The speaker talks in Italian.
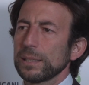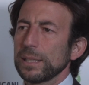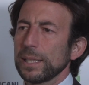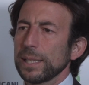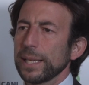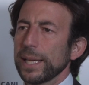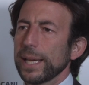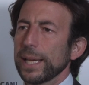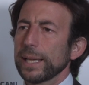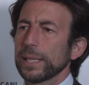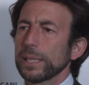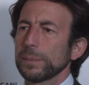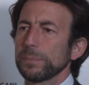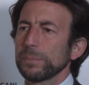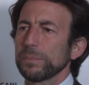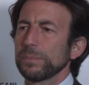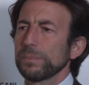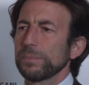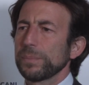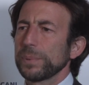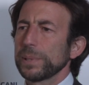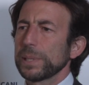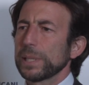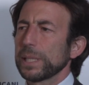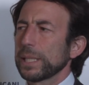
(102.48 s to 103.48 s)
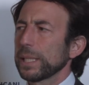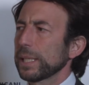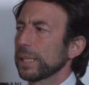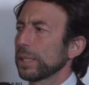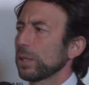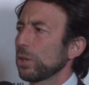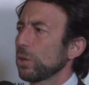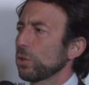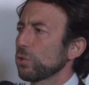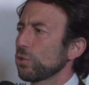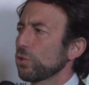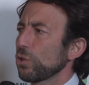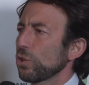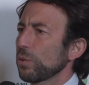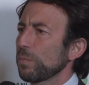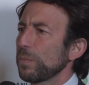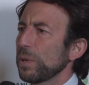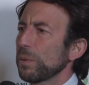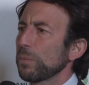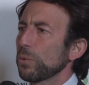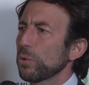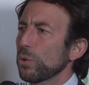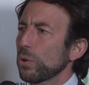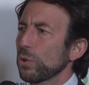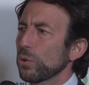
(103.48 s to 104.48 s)
italiane, perché oggi
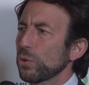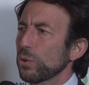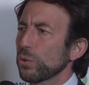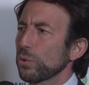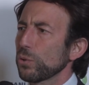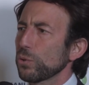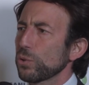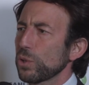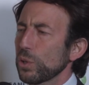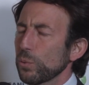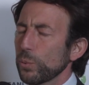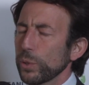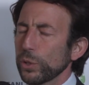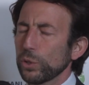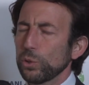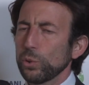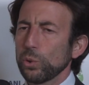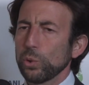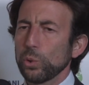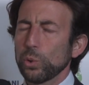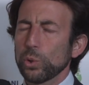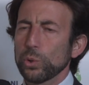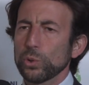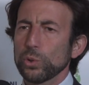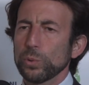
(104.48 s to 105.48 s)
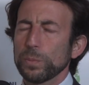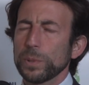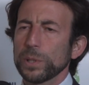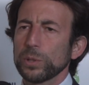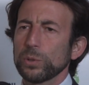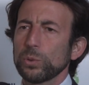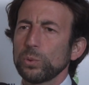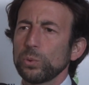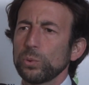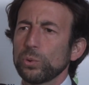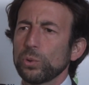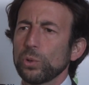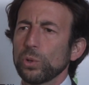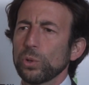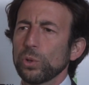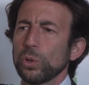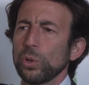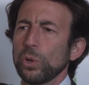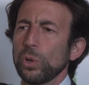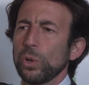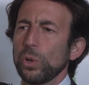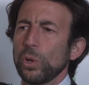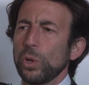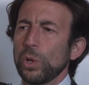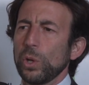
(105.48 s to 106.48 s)
abbiamo seguito loro soprattutto,
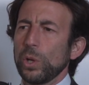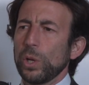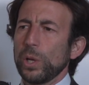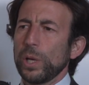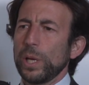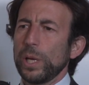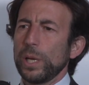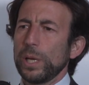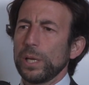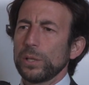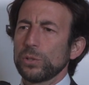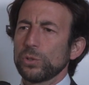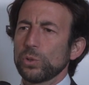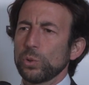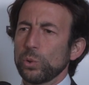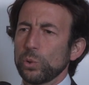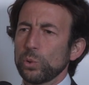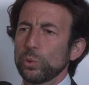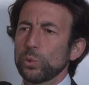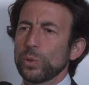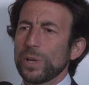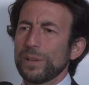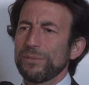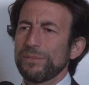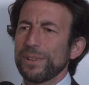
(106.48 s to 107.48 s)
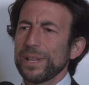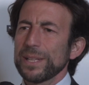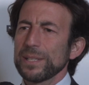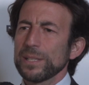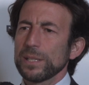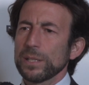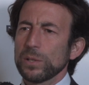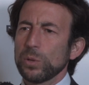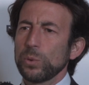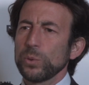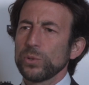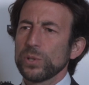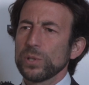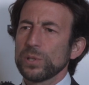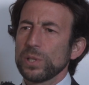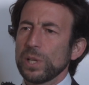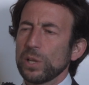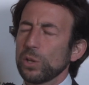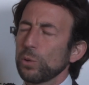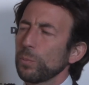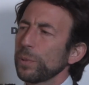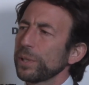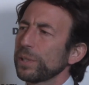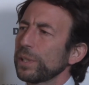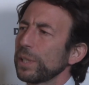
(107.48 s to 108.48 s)
eh, sono in una fase in cui si
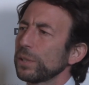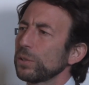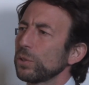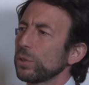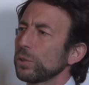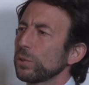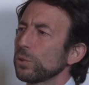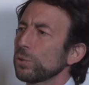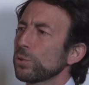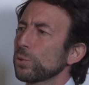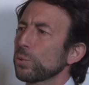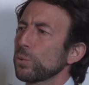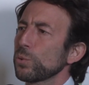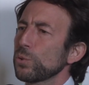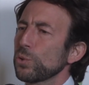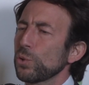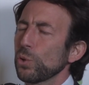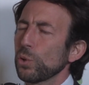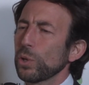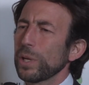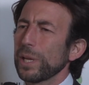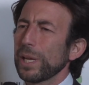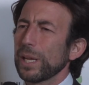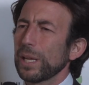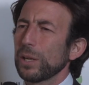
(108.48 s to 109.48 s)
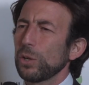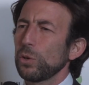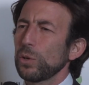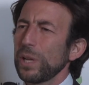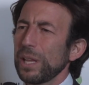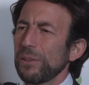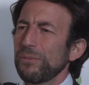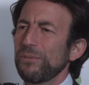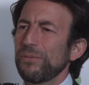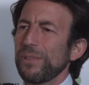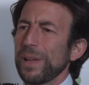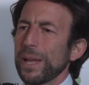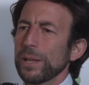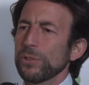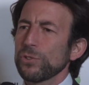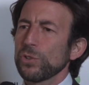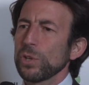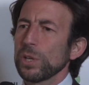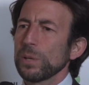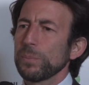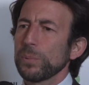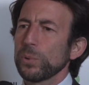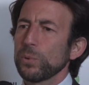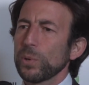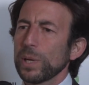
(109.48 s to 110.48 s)
stanno mettendo in discussione. Non è
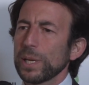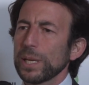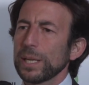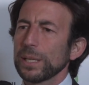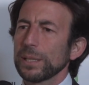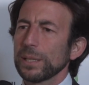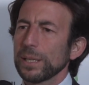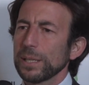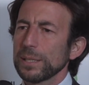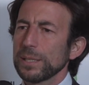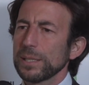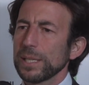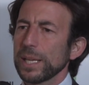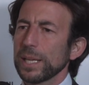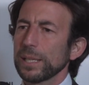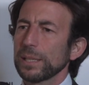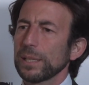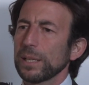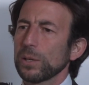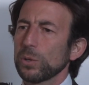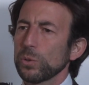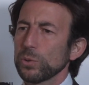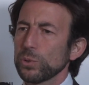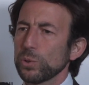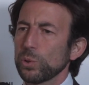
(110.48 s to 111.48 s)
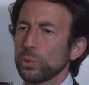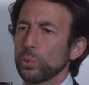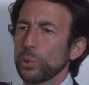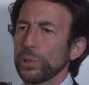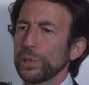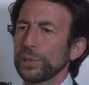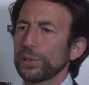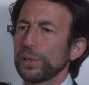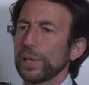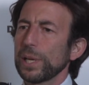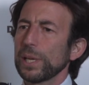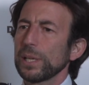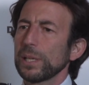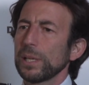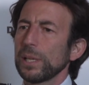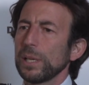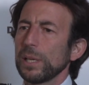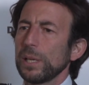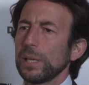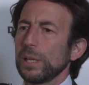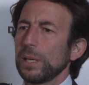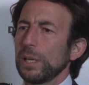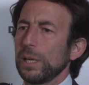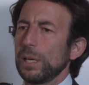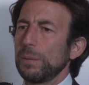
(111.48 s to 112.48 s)
facile per una grande azienda costruita
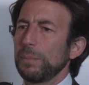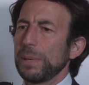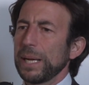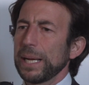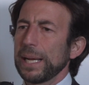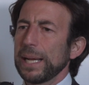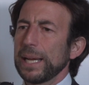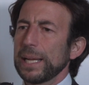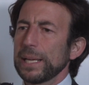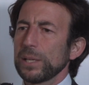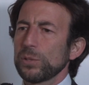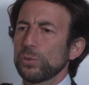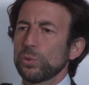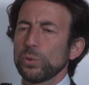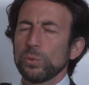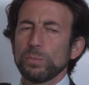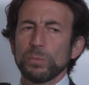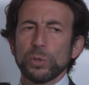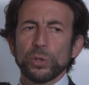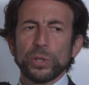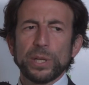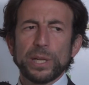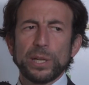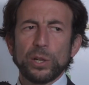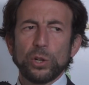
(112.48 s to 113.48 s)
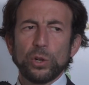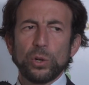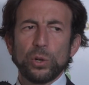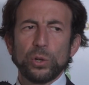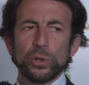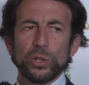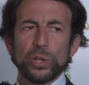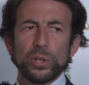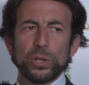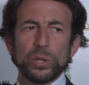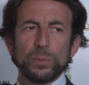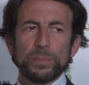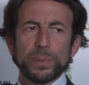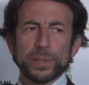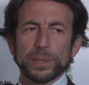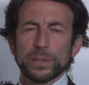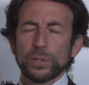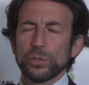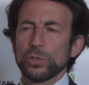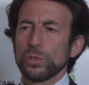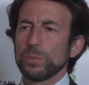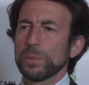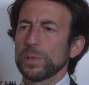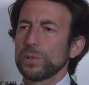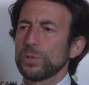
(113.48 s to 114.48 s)
eh, magari su un modello di
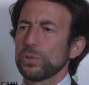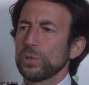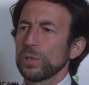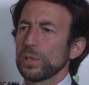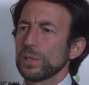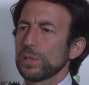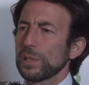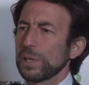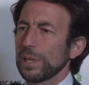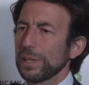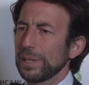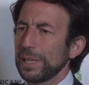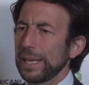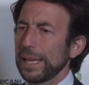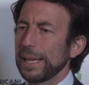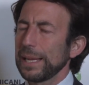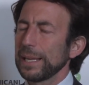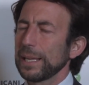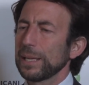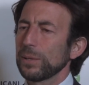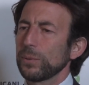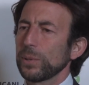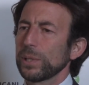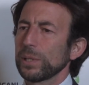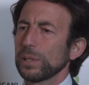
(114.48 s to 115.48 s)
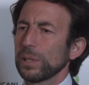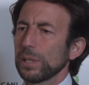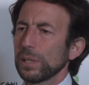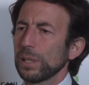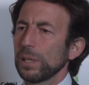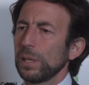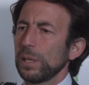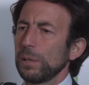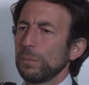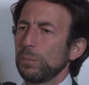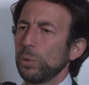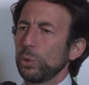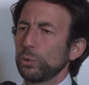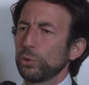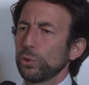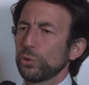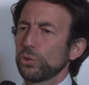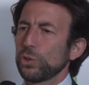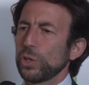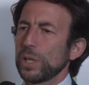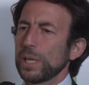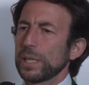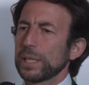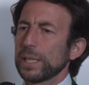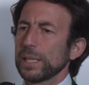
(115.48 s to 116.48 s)
partecipazione statale, quindi molto
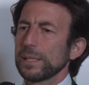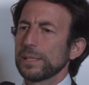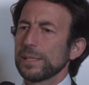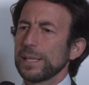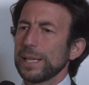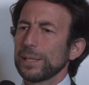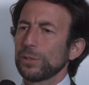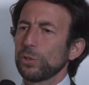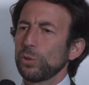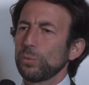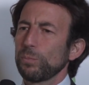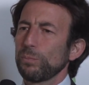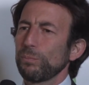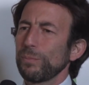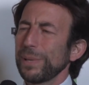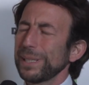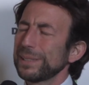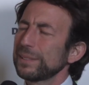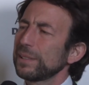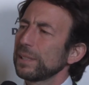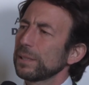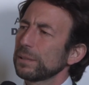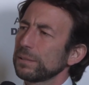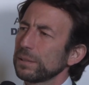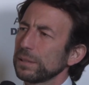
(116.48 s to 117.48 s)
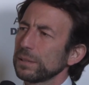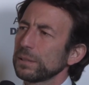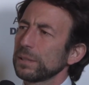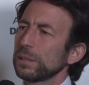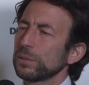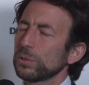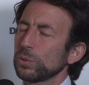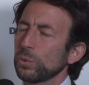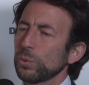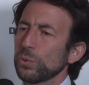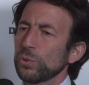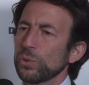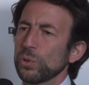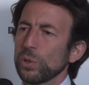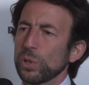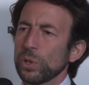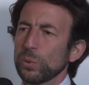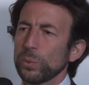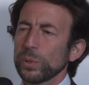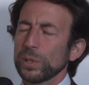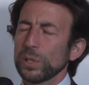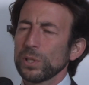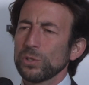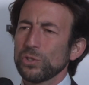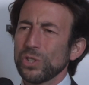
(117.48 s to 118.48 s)
gerarchizzato, mettersi in discussione.
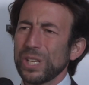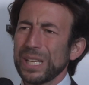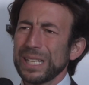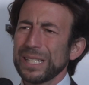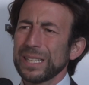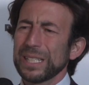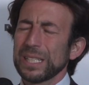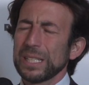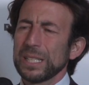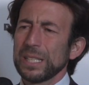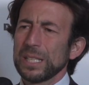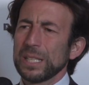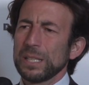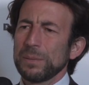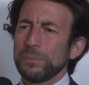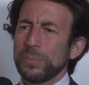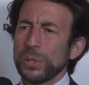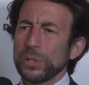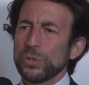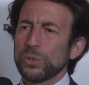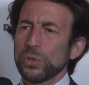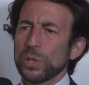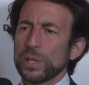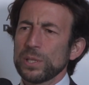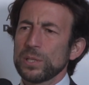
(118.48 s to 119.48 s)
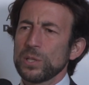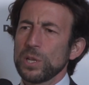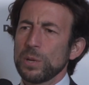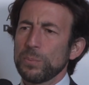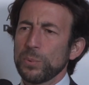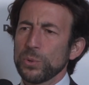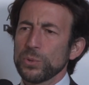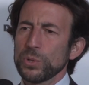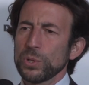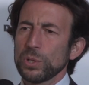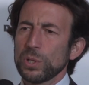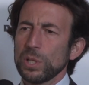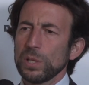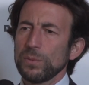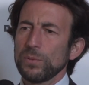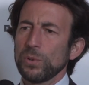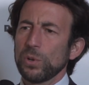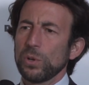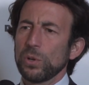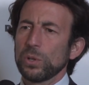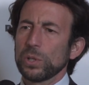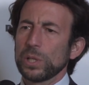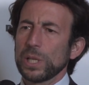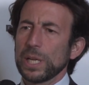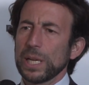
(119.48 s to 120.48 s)
Quindi già penso che sia
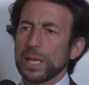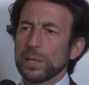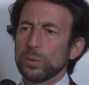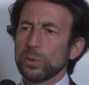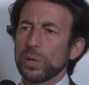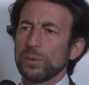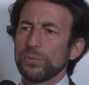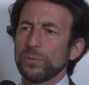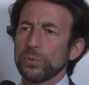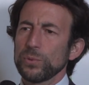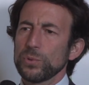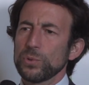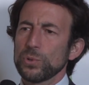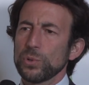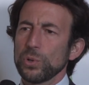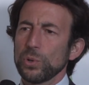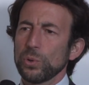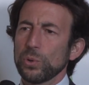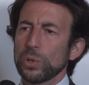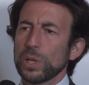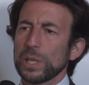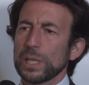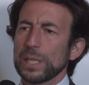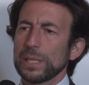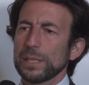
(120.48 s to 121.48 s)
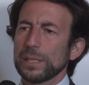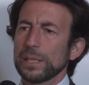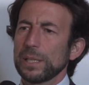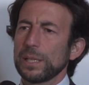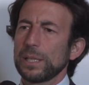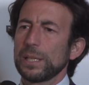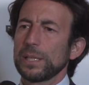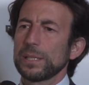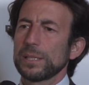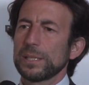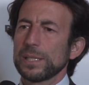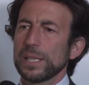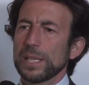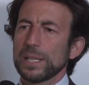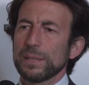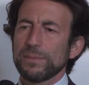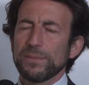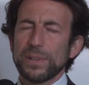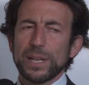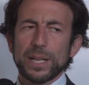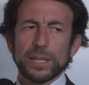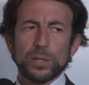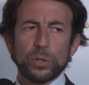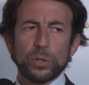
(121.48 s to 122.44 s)
positivo creare una funzione che eh, serva a